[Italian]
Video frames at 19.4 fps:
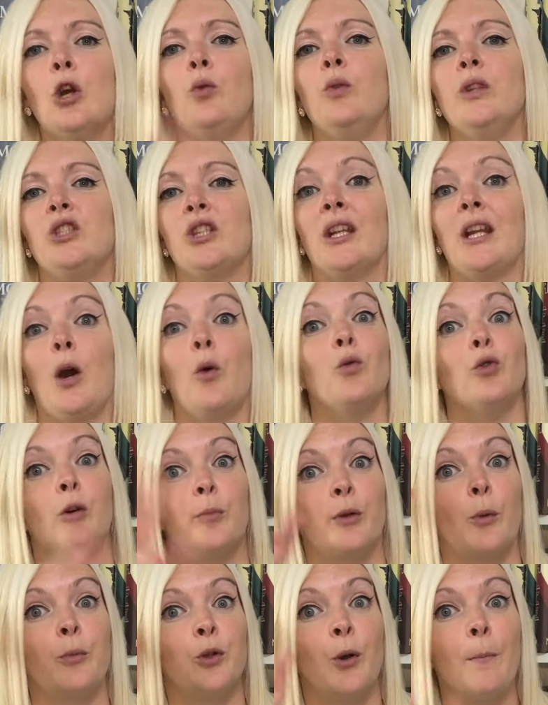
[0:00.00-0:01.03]
qui ce n'è uno
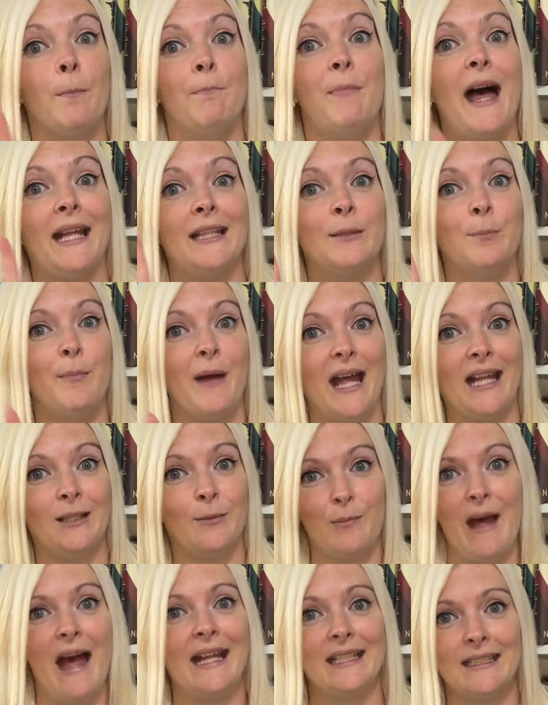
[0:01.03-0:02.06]
proprio bad
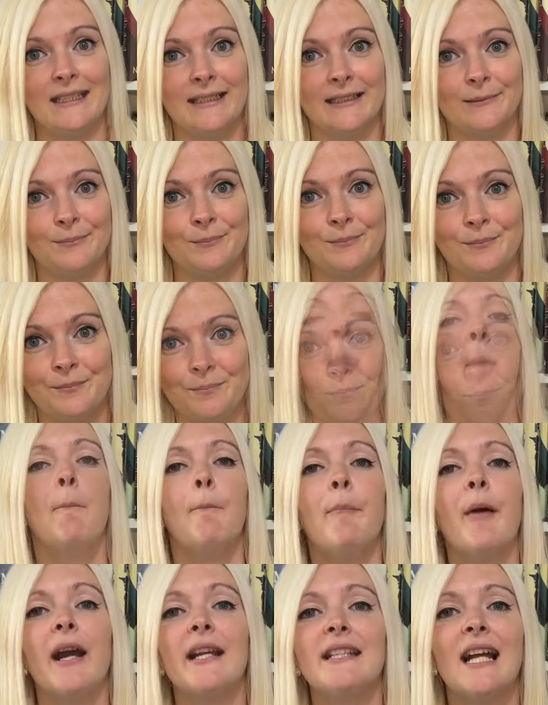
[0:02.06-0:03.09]
bad bad,
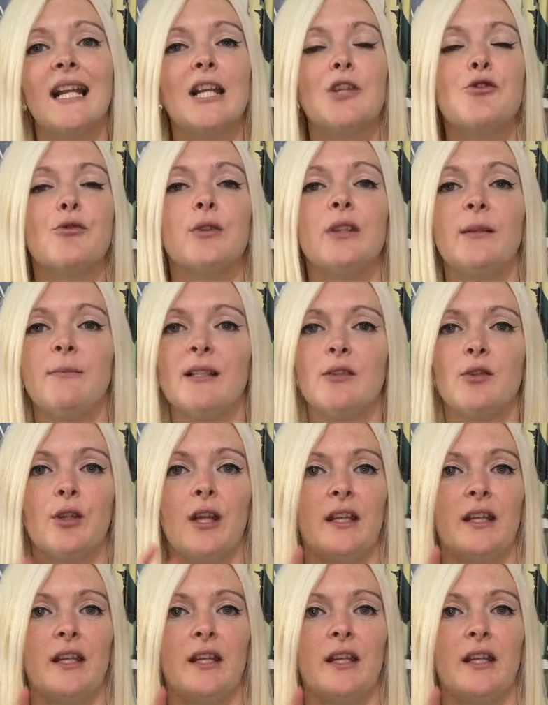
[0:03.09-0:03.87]
poi dalla Giunti mi sono